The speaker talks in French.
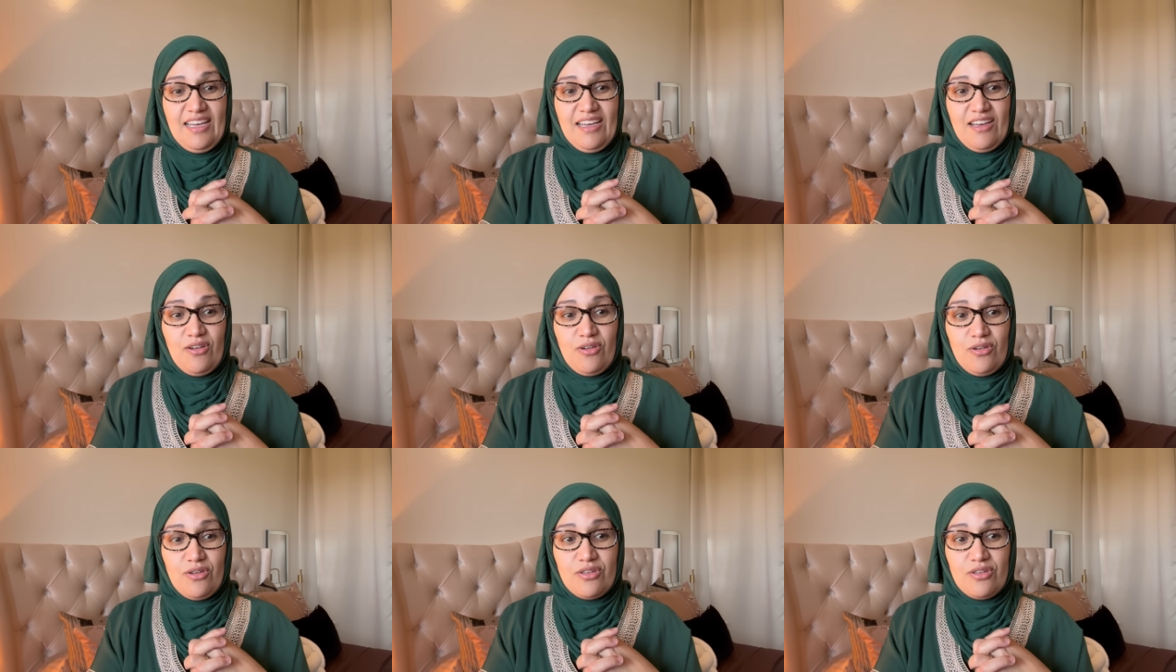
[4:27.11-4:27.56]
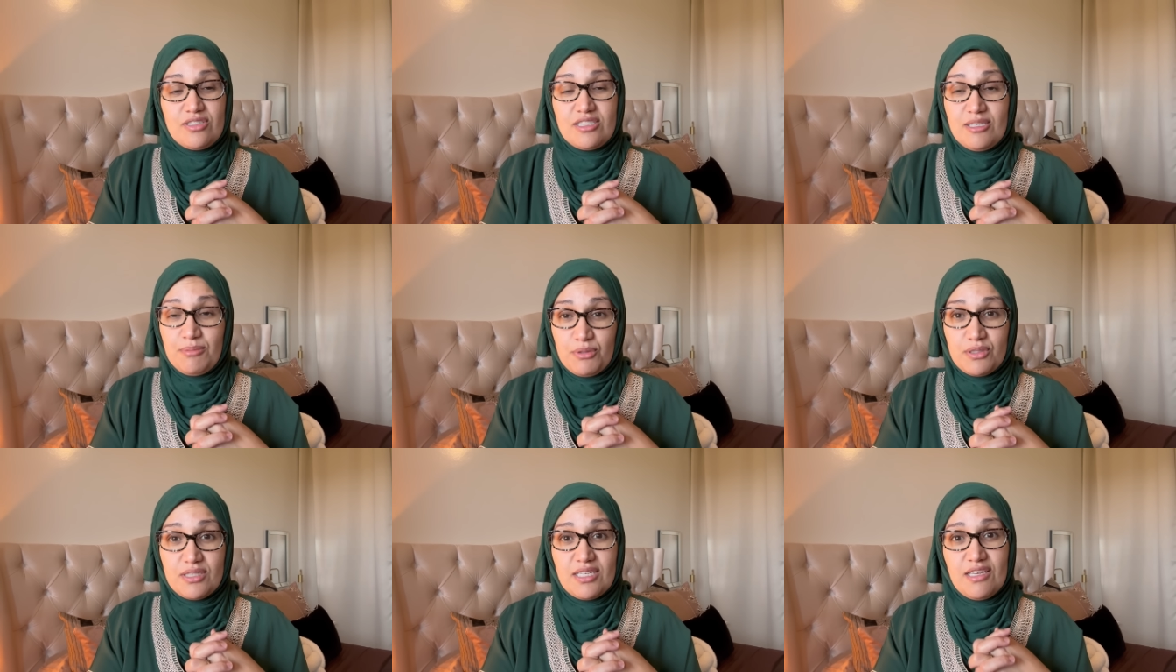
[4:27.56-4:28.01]
euh,
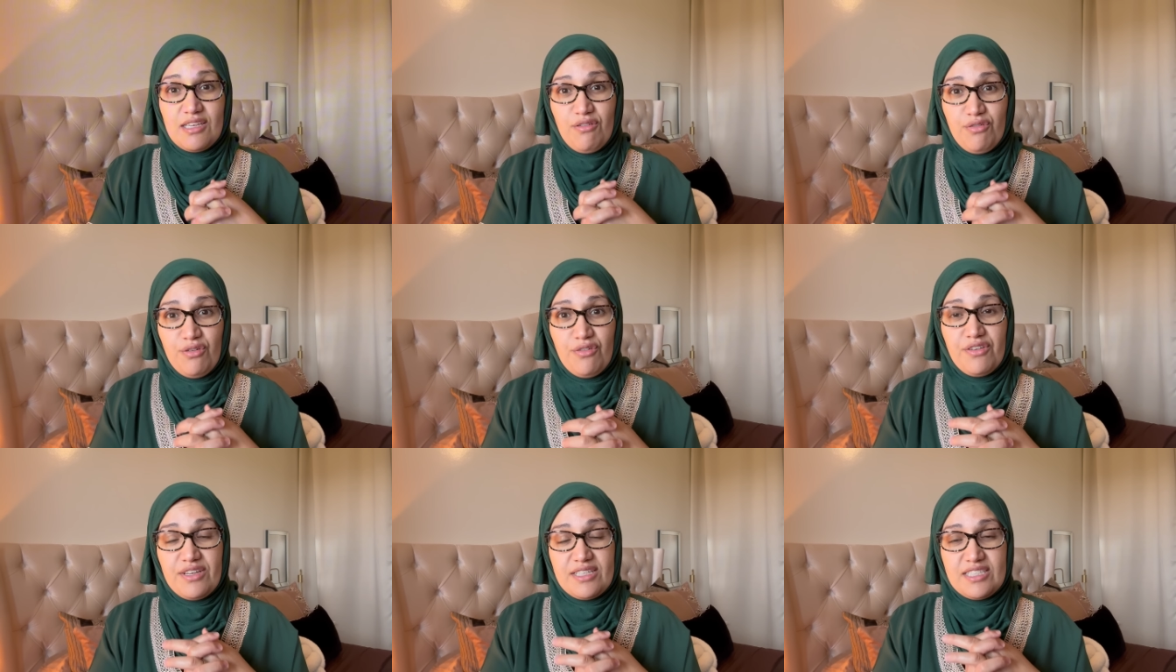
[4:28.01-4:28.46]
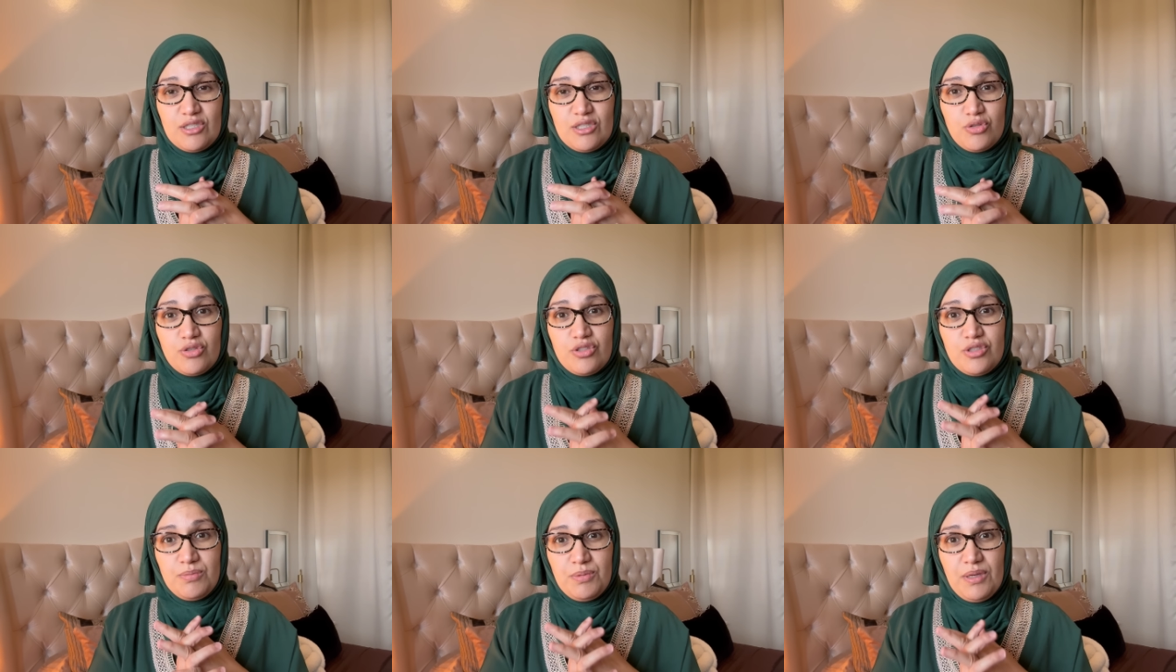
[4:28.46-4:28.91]
C'est pour ça qu'il faut faire des
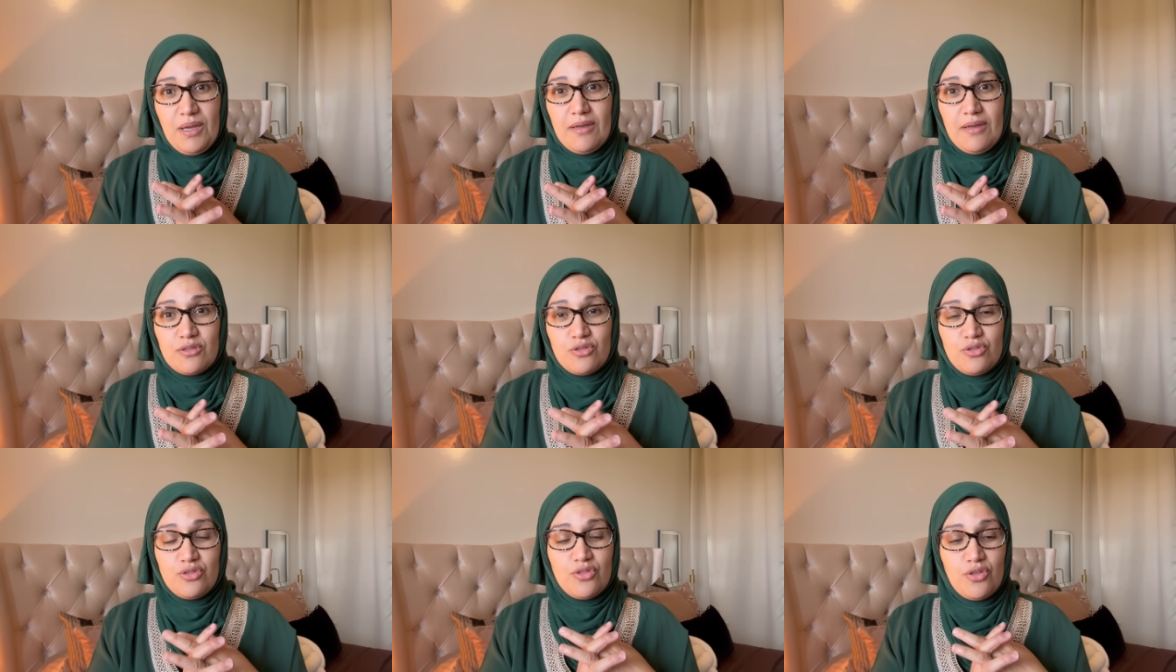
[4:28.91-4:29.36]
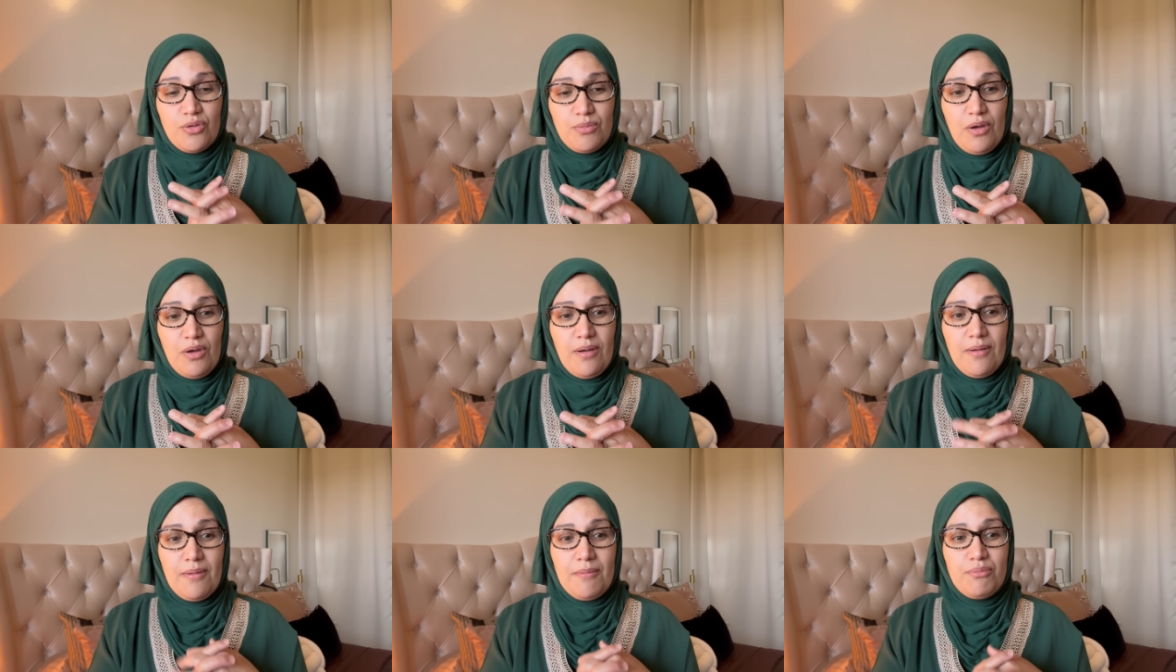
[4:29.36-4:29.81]
choses bien
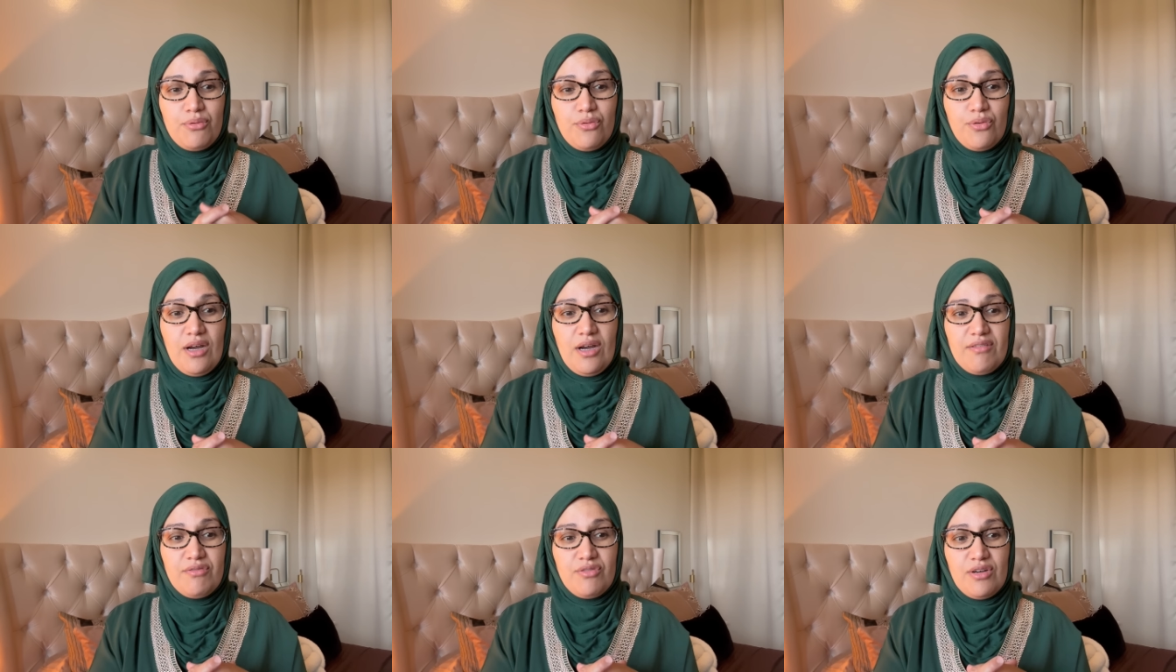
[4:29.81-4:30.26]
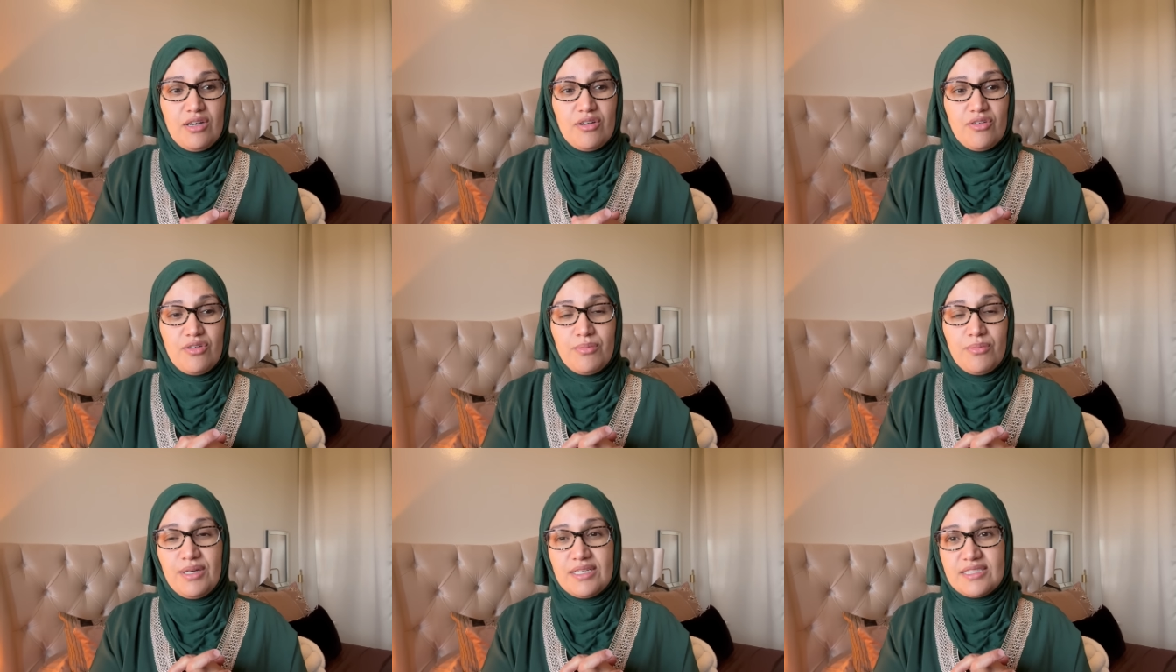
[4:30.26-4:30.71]
justement pour
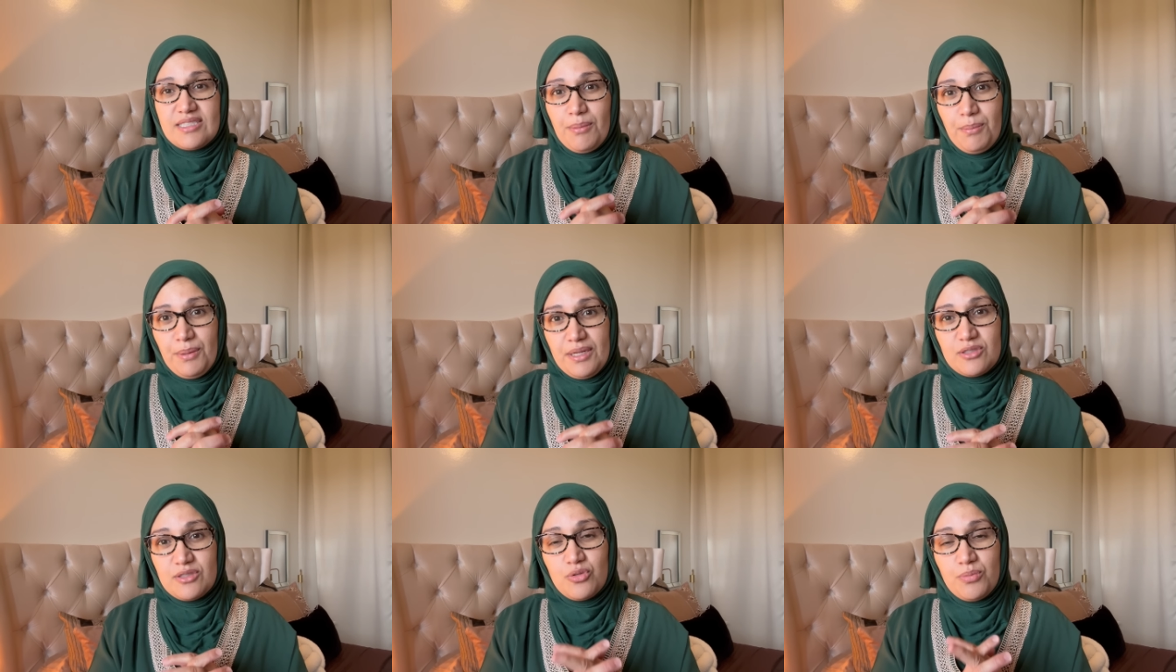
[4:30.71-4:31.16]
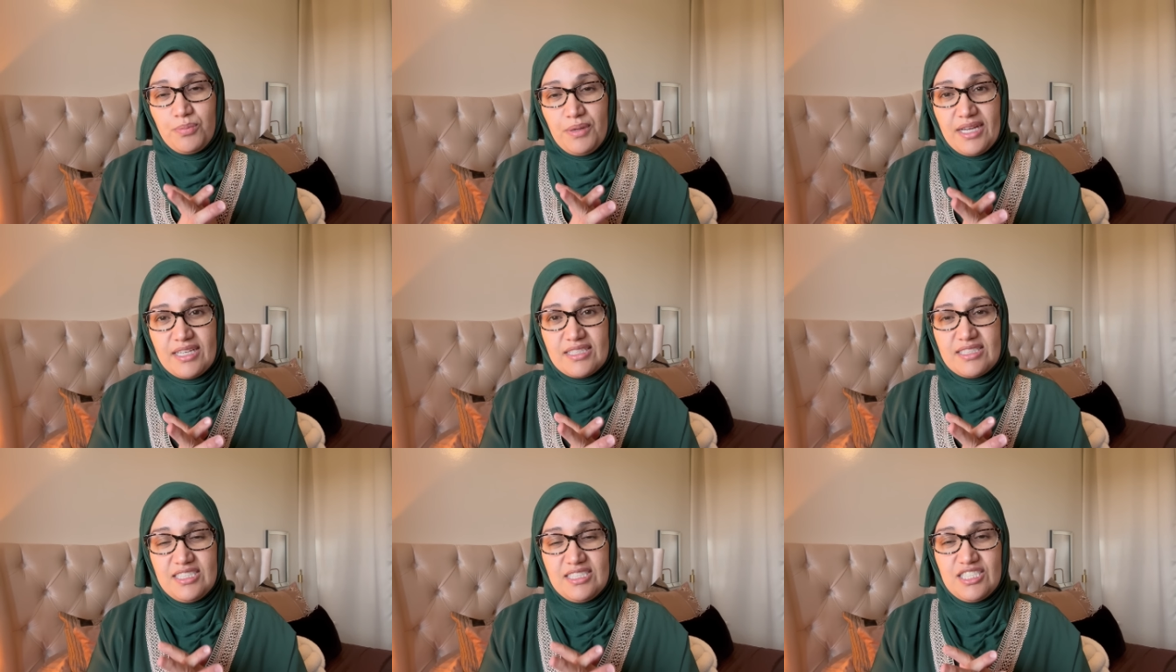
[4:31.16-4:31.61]
avoir bah, sa place au
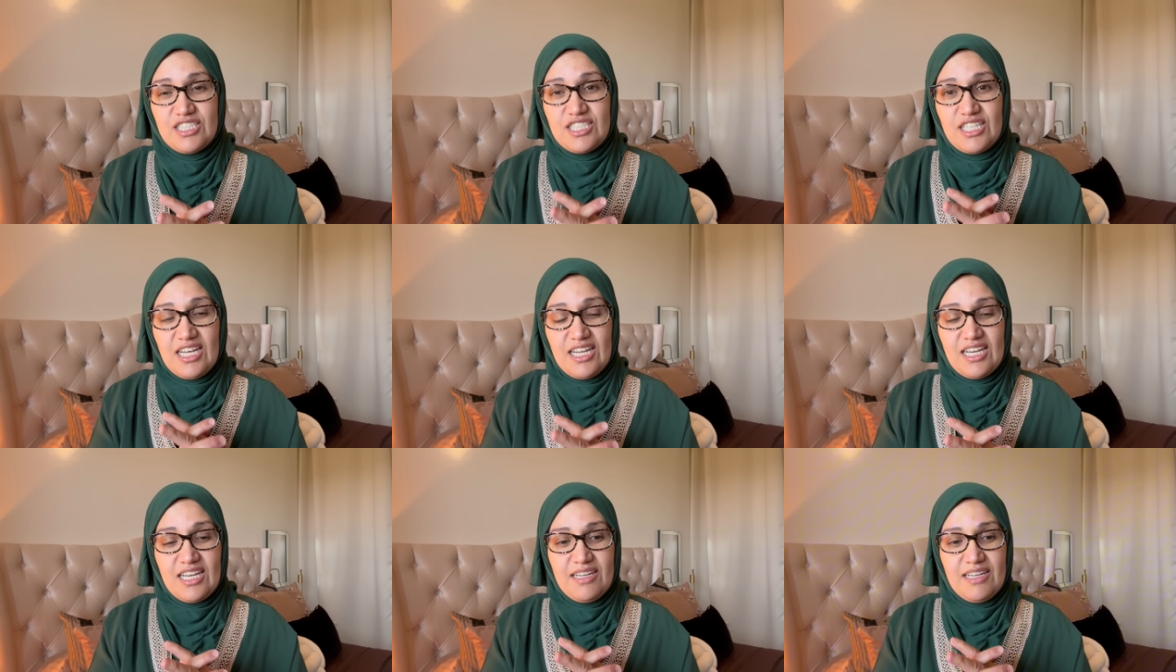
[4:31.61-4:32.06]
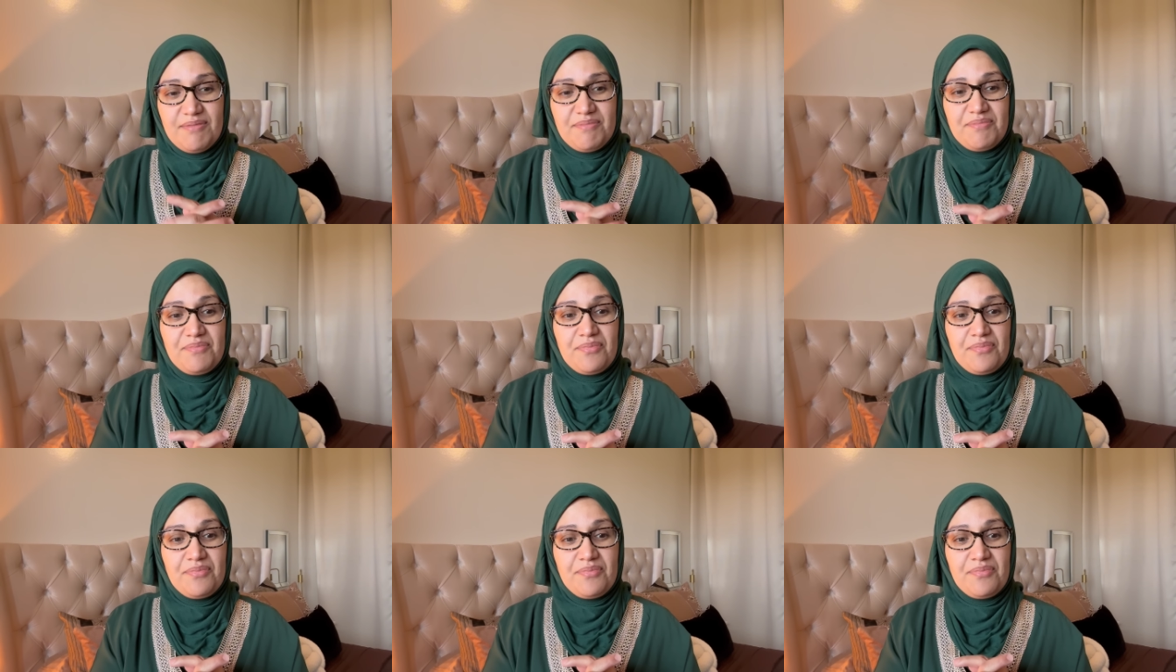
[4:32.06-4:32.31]
paradis, Inch'Allah.